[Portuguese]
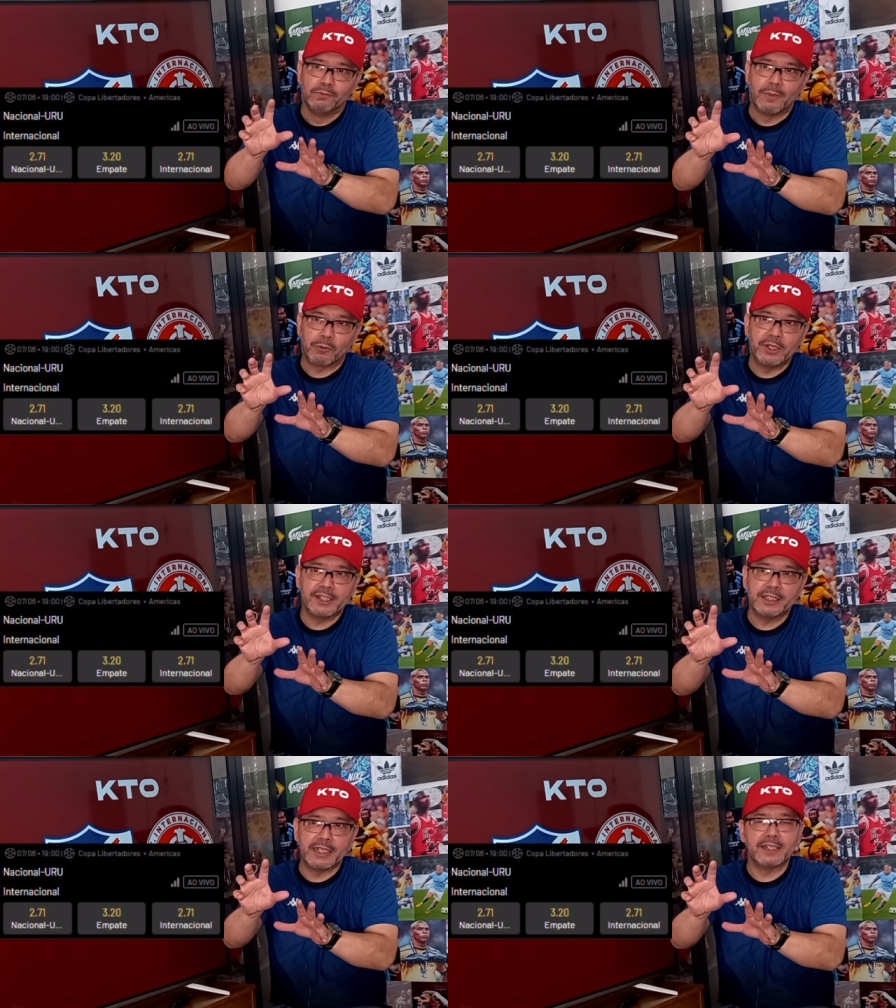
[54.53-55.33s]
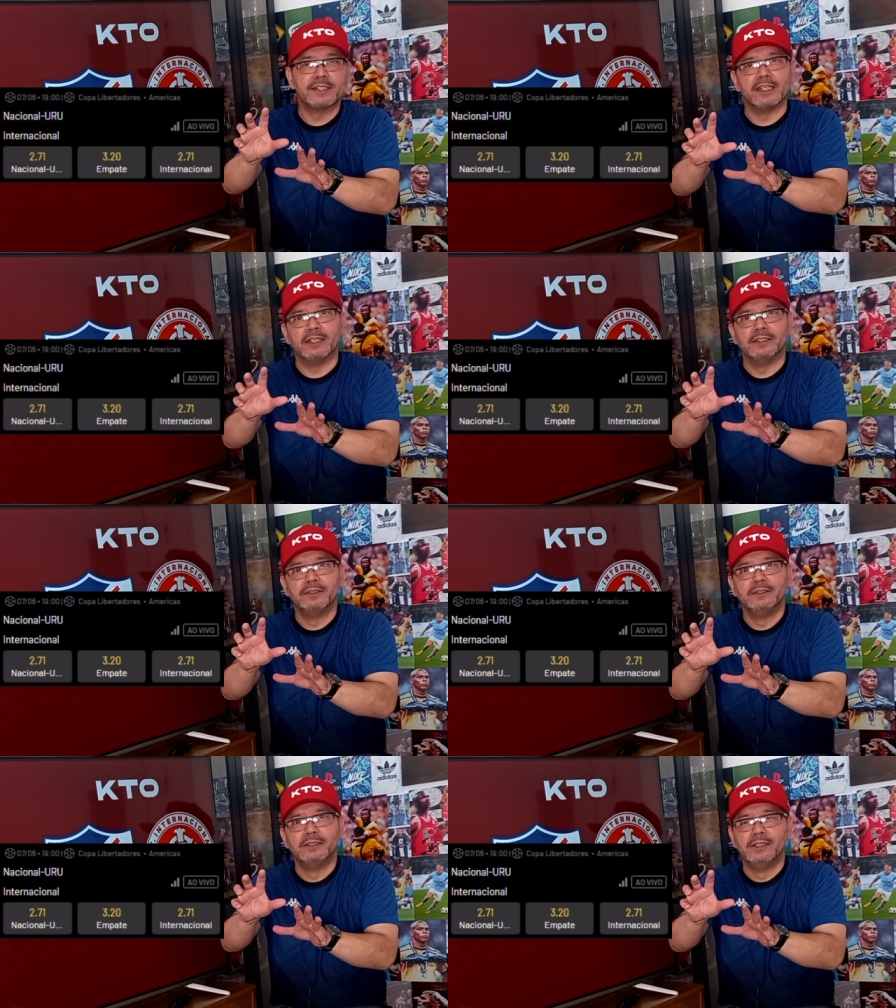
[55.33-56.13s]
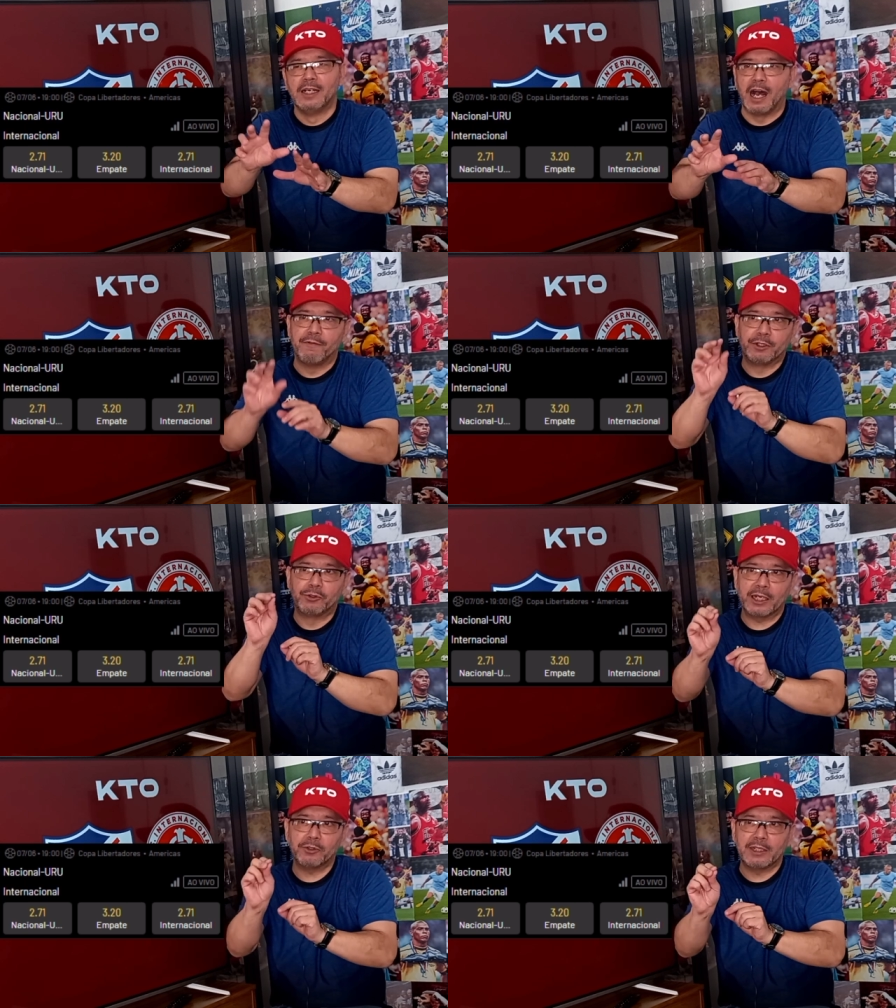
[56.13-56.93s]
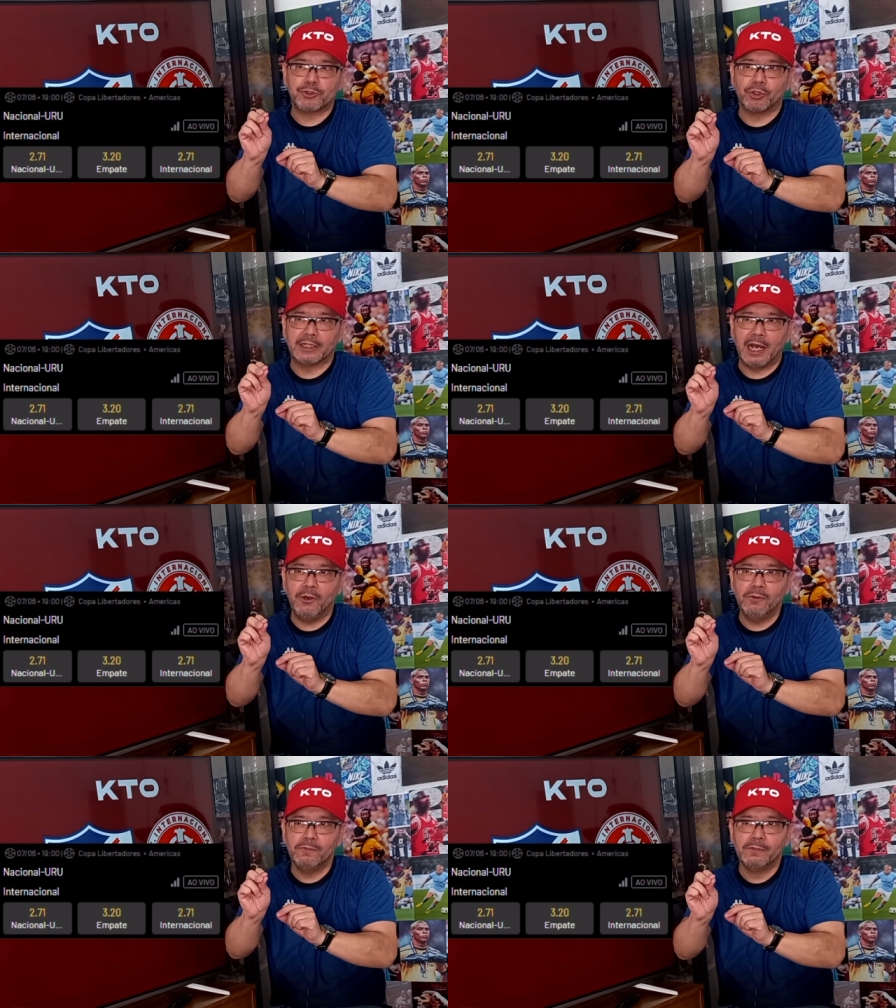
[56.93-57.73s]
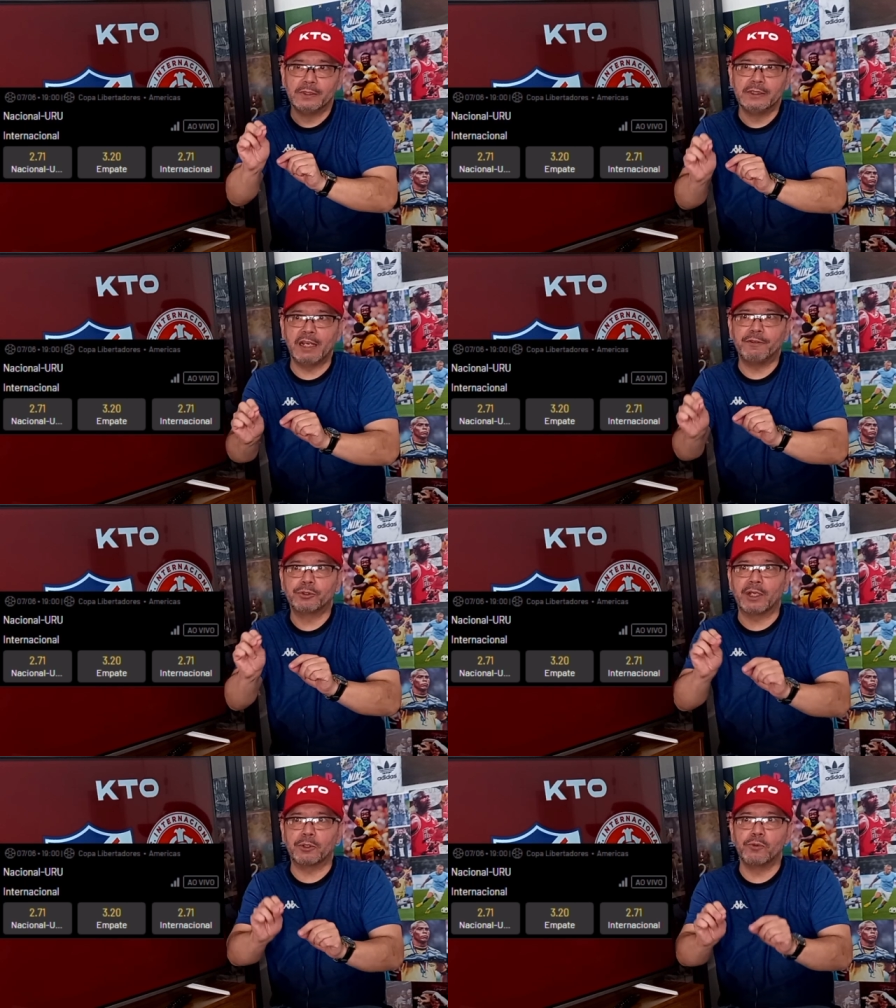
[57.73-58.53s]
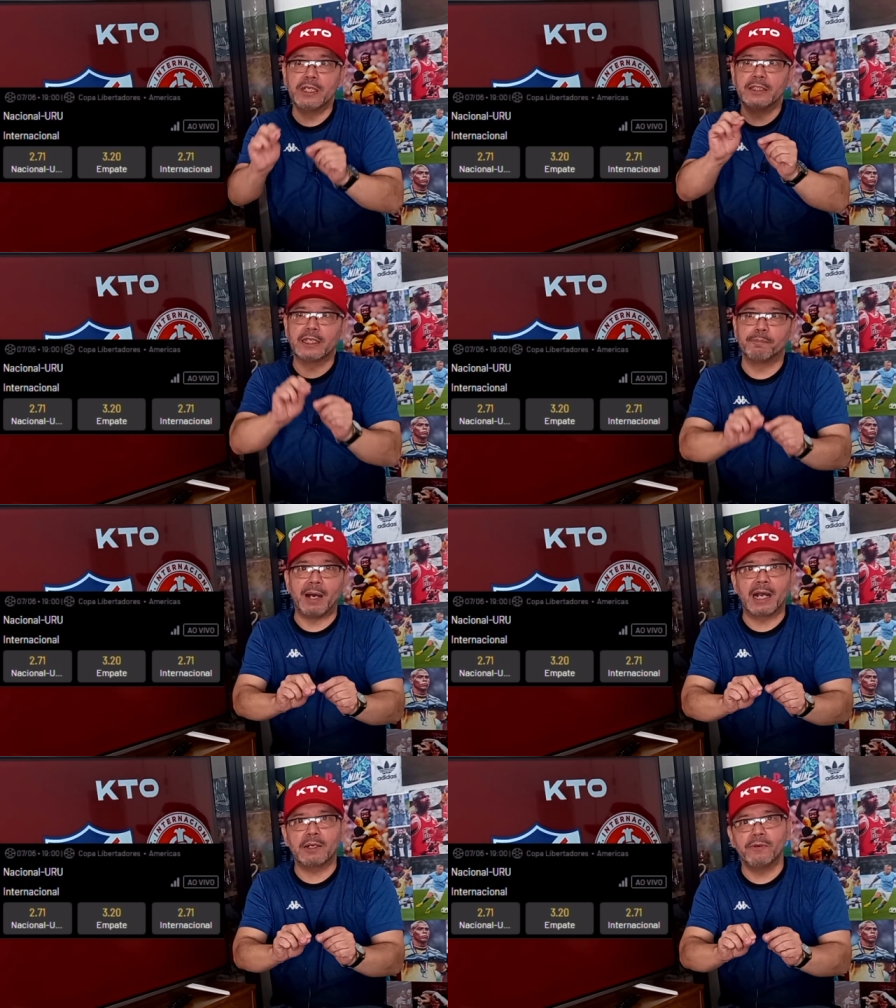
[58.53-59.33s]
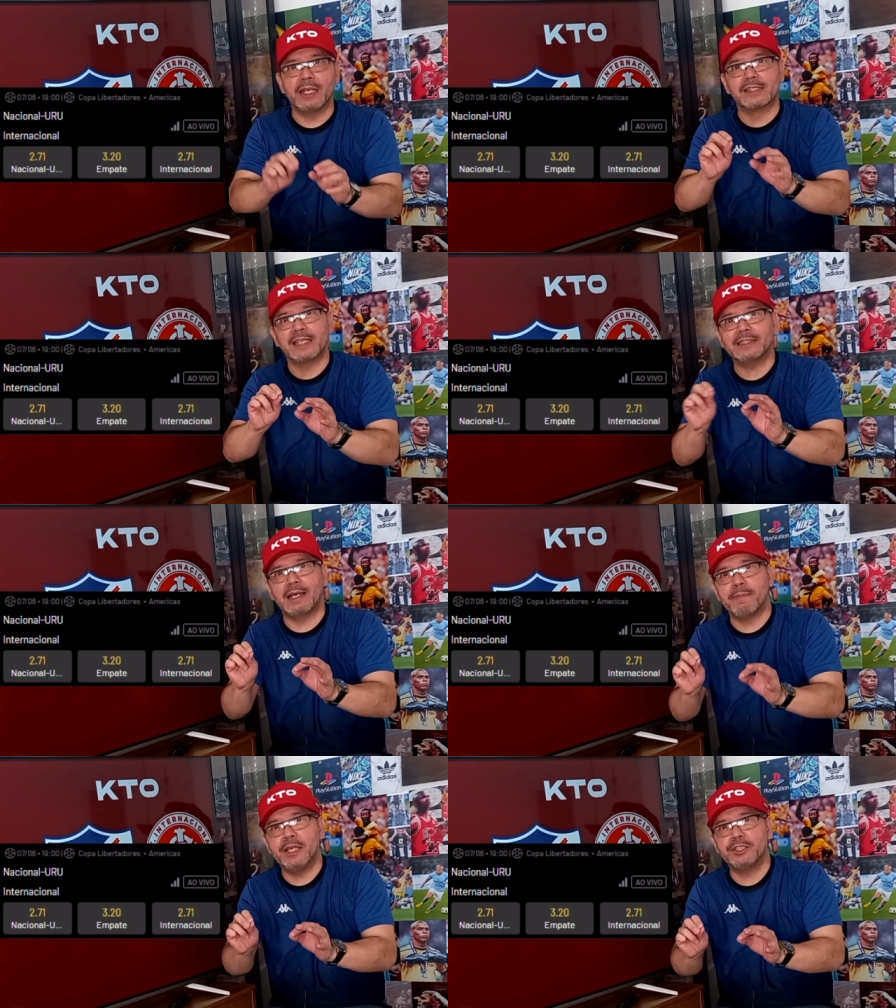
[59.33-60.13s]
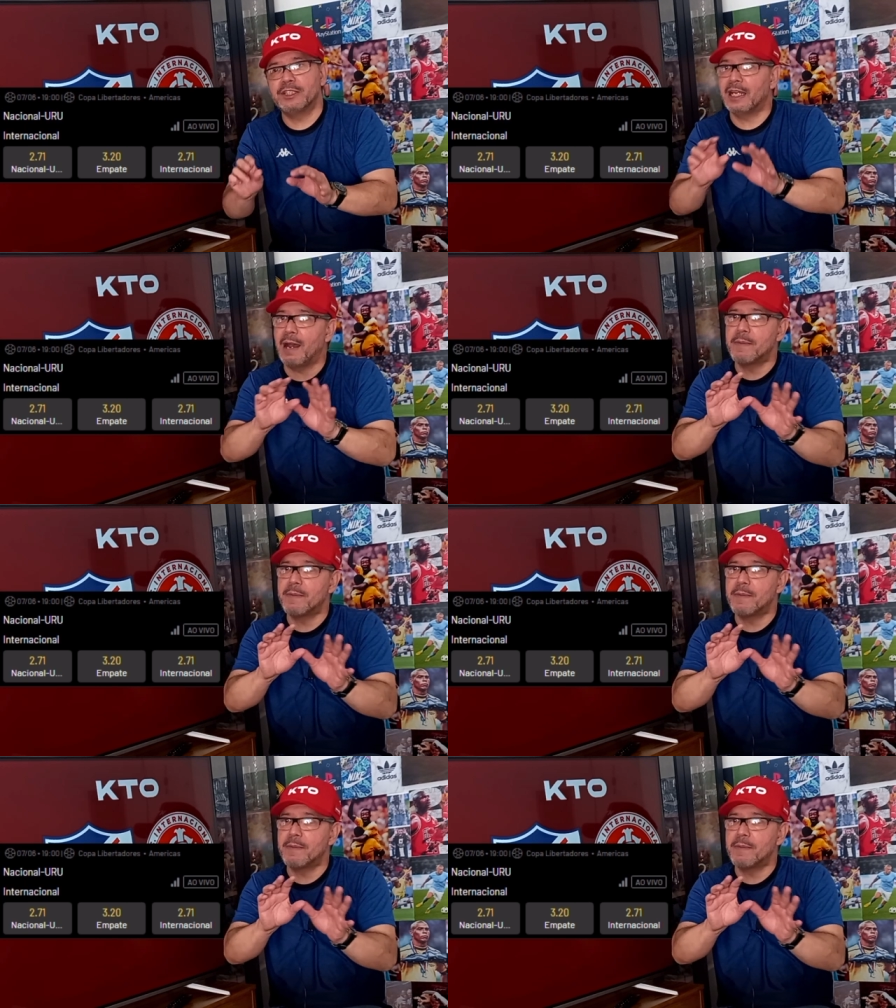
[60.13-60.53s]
Uma coincidência. A vitória do Nacional e a vitória do Inter pagam exatamente a